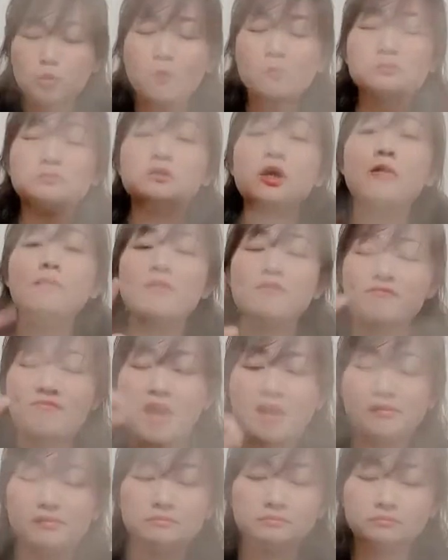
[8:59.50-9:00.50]
người miền
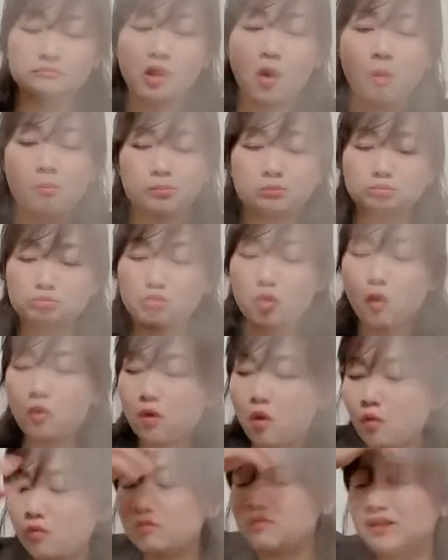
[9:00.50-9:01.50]
tây uống rượu
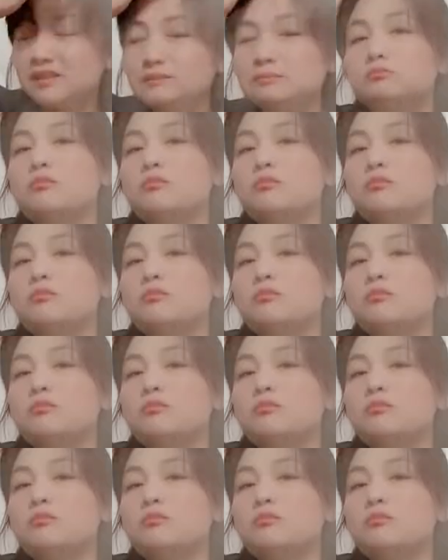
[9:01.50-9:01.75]
là phải ăn